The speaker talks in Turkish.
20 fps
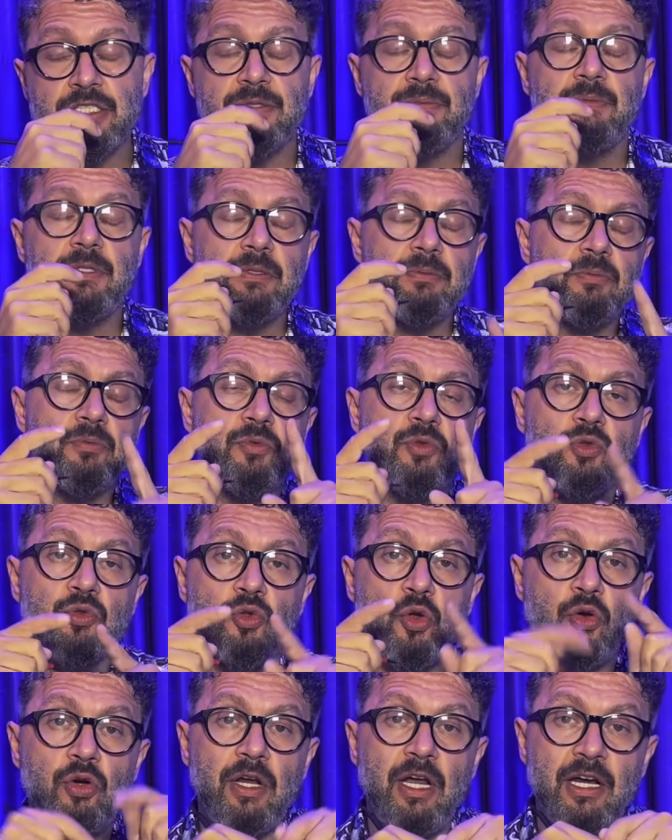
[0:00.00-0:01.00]
Şimdi
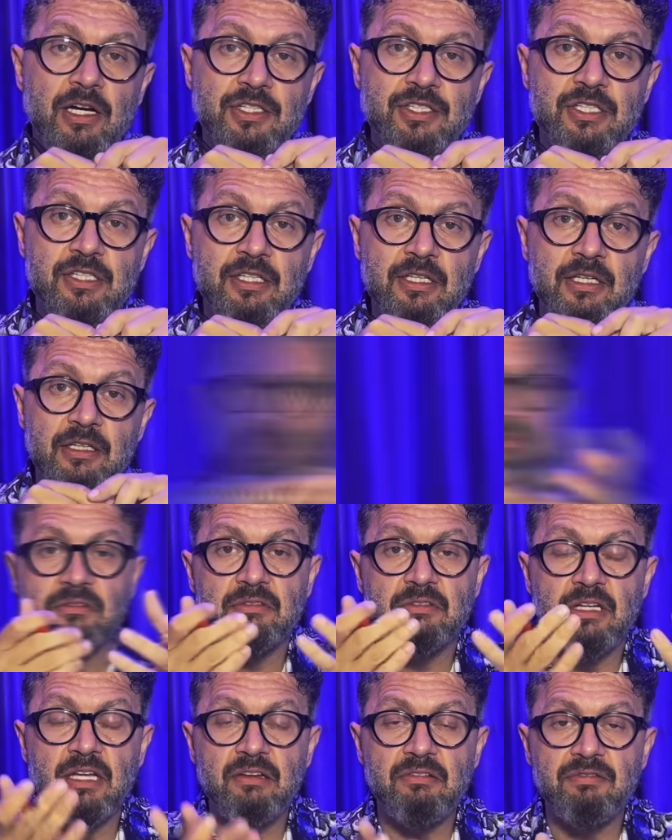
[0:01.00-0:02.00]
dönercide
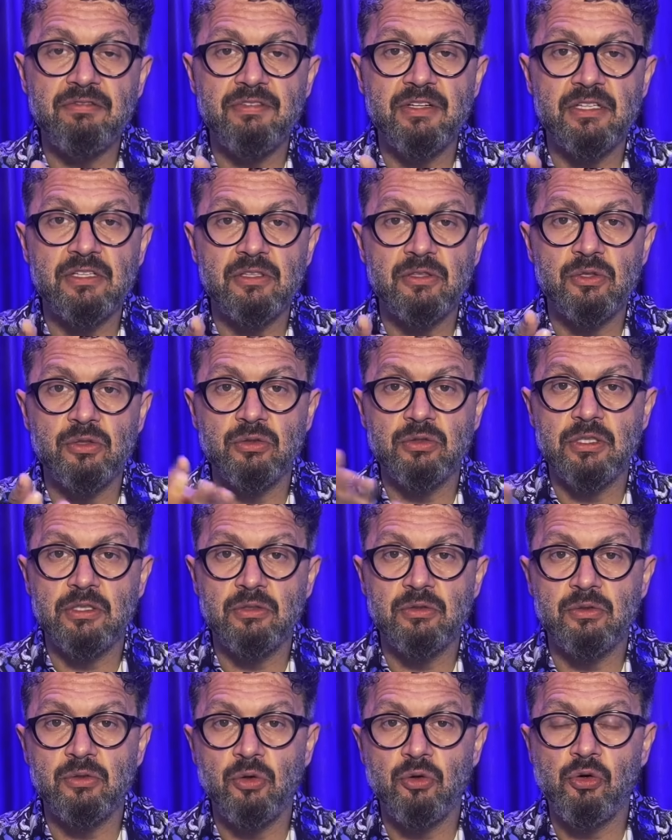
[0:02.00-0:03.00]
ne veriliyor da
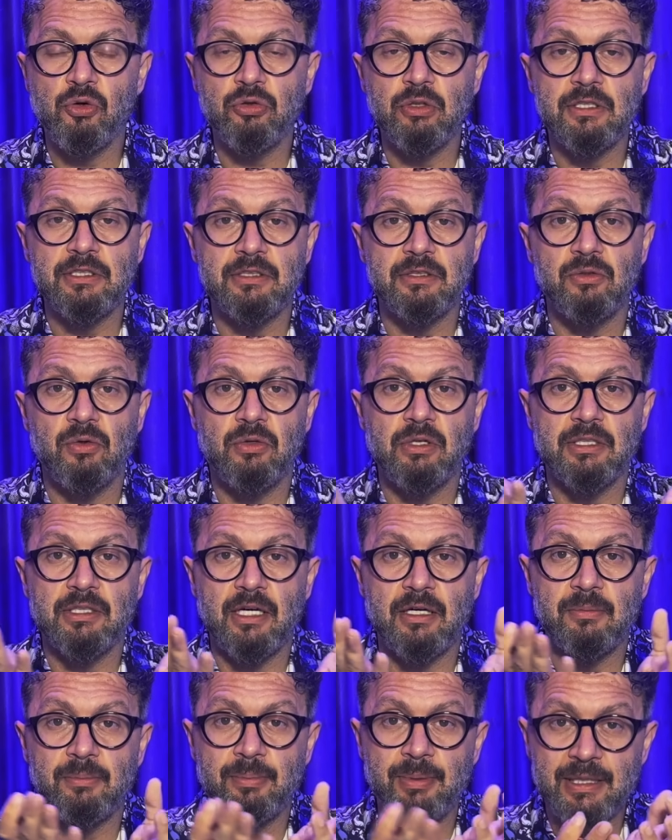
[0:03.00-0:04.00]
logoları o
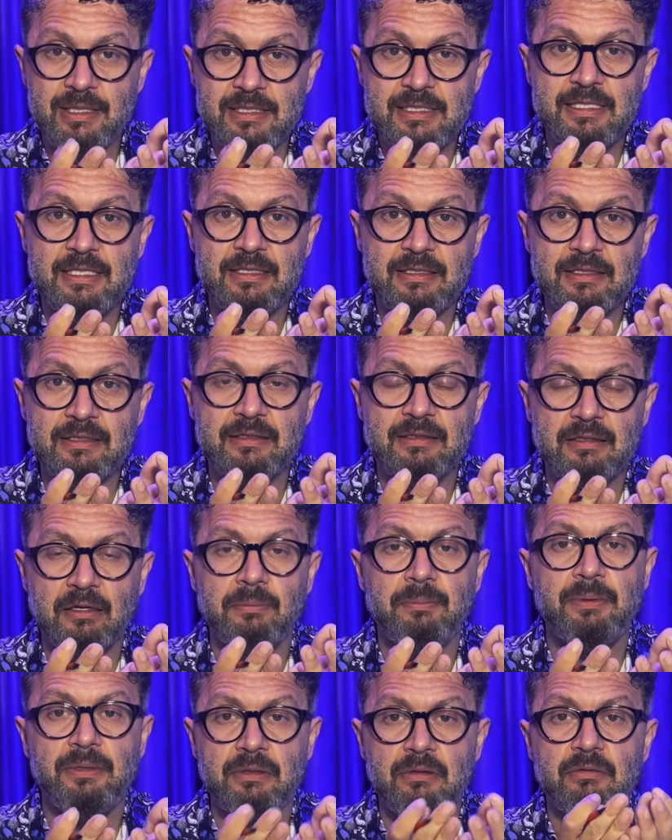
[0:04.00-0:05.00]
kadar benzedi
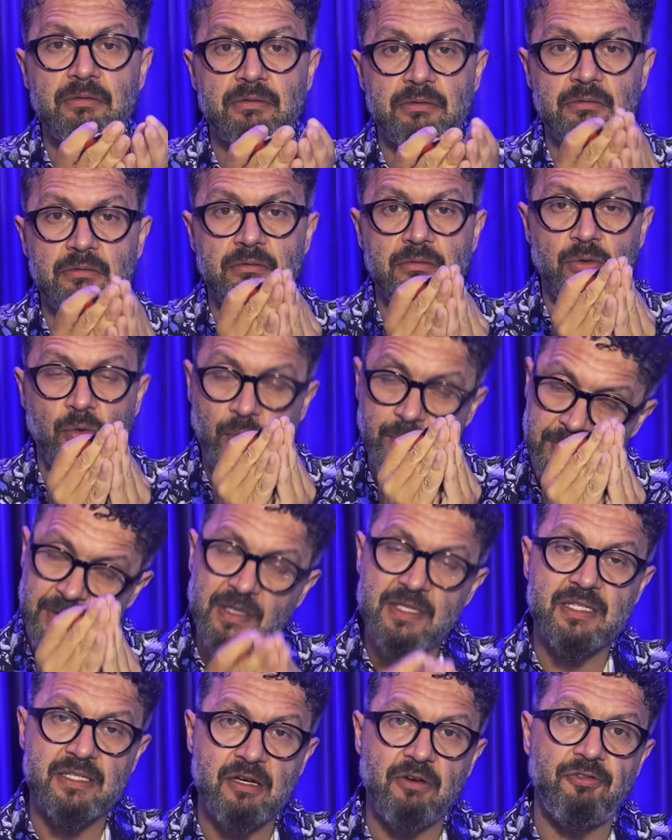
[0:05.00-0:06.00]
tabi e, o
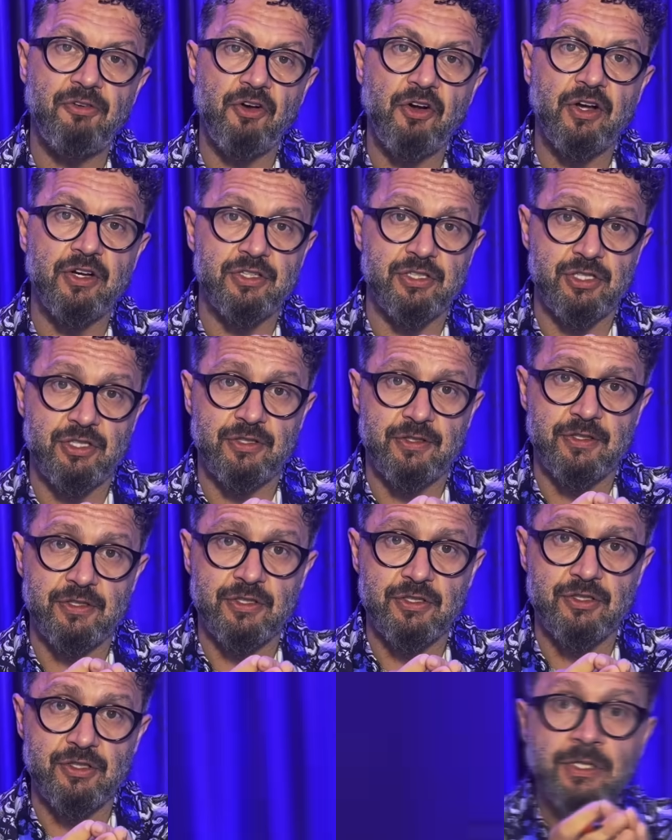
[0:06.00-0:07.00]
biraz kafa
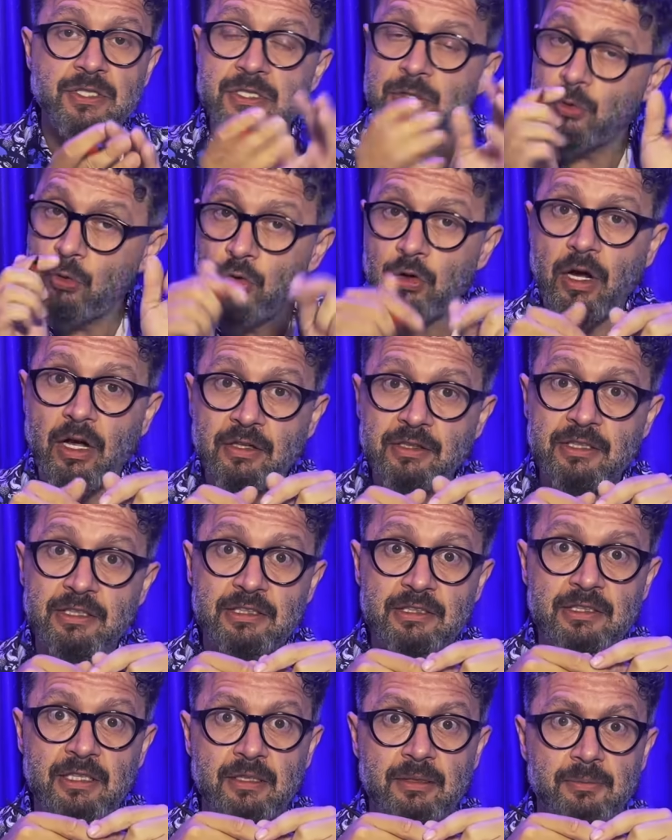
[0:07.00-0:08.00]
karıştırıcı.
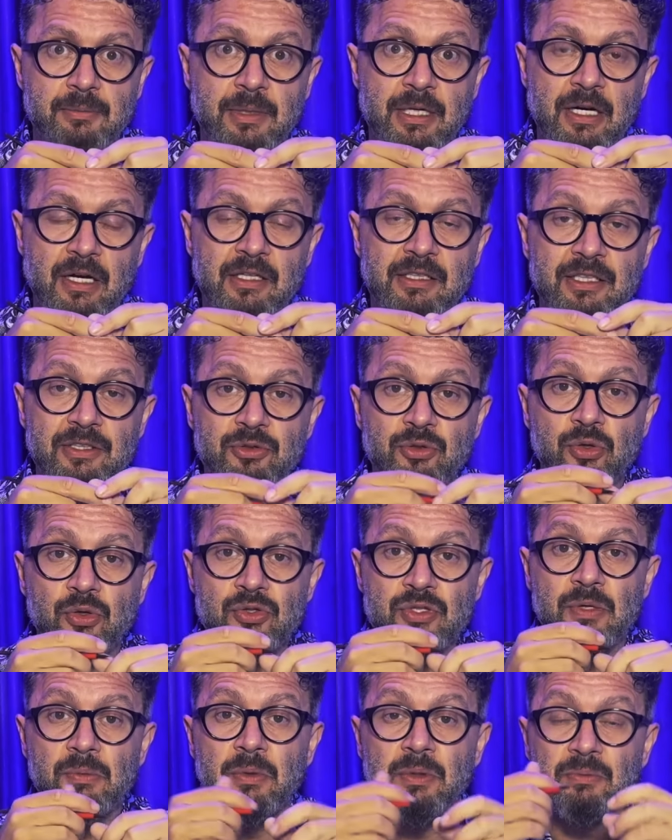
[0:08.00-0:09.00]
Sloganları da merak
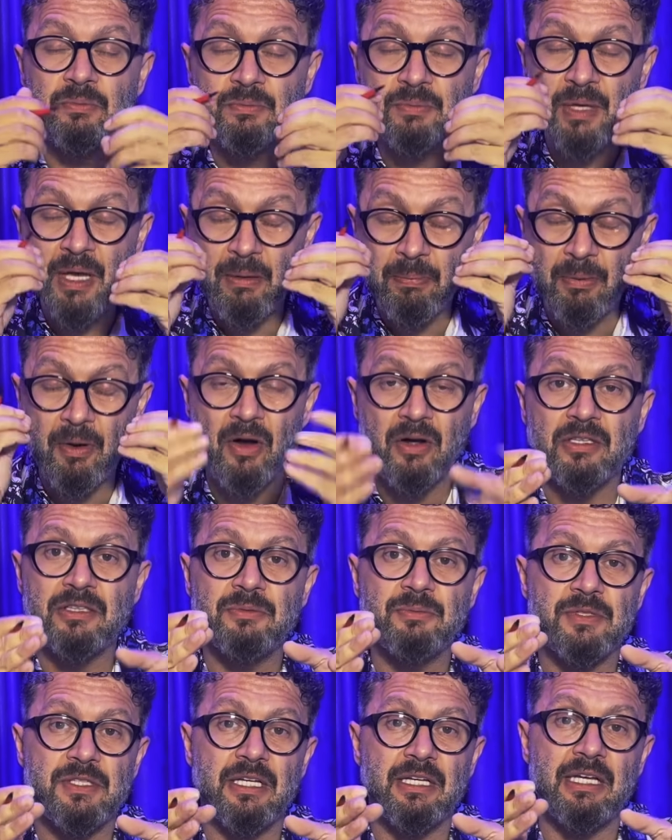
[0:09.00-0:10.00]
ediyoruz ama hep
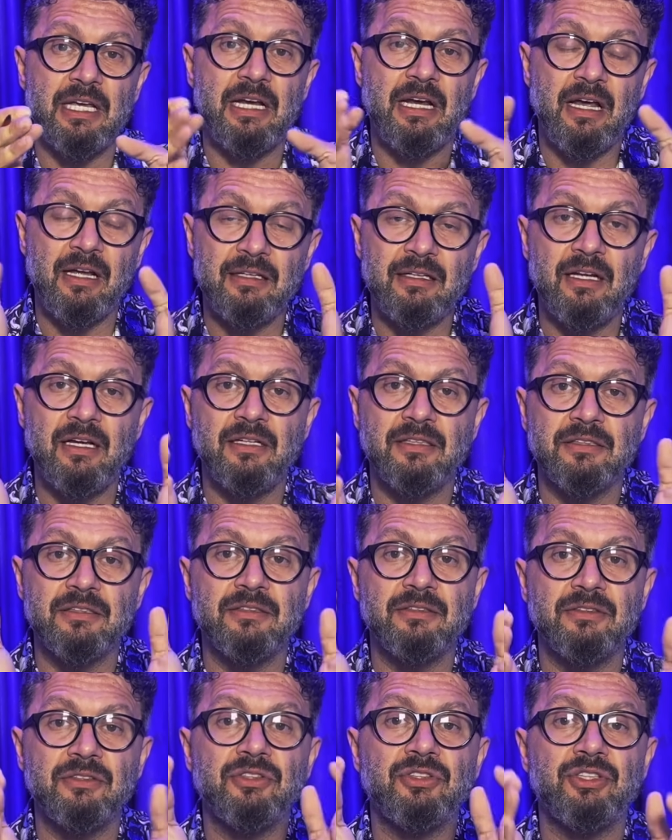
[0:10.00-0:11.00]
aklımıza gelenler
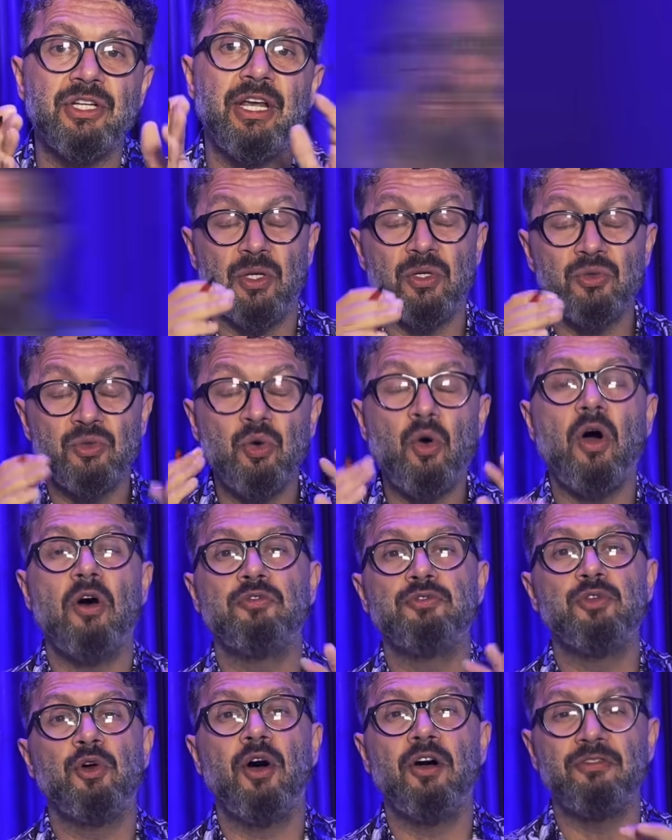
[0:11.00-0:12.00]
e, şey
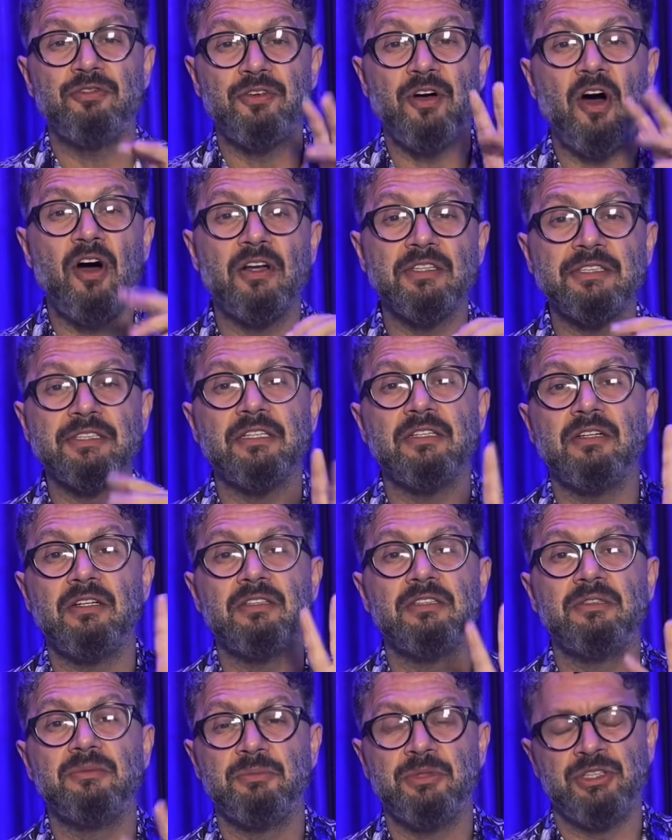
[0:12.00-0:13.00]
tuhaf tuhaf ağza
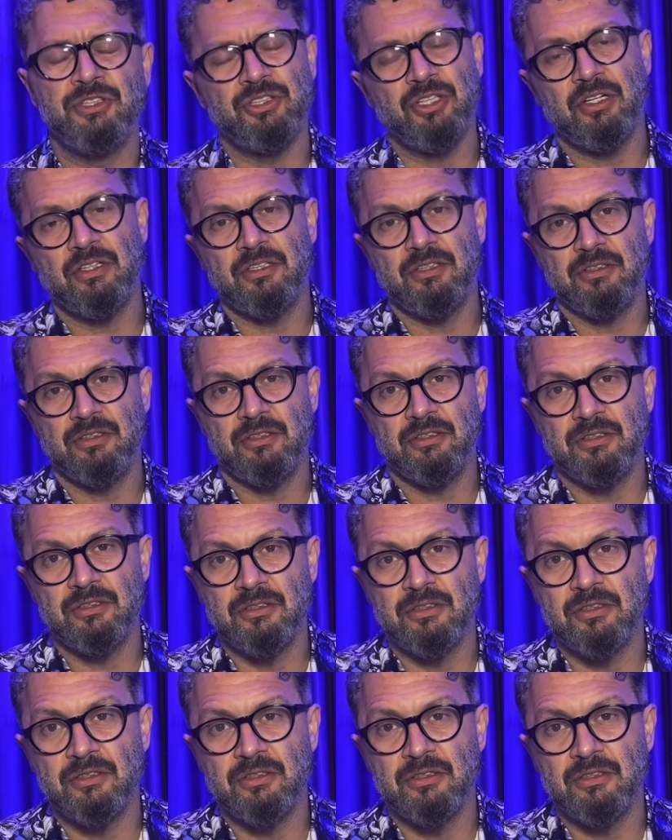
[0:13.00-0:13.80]
alınmayacak e,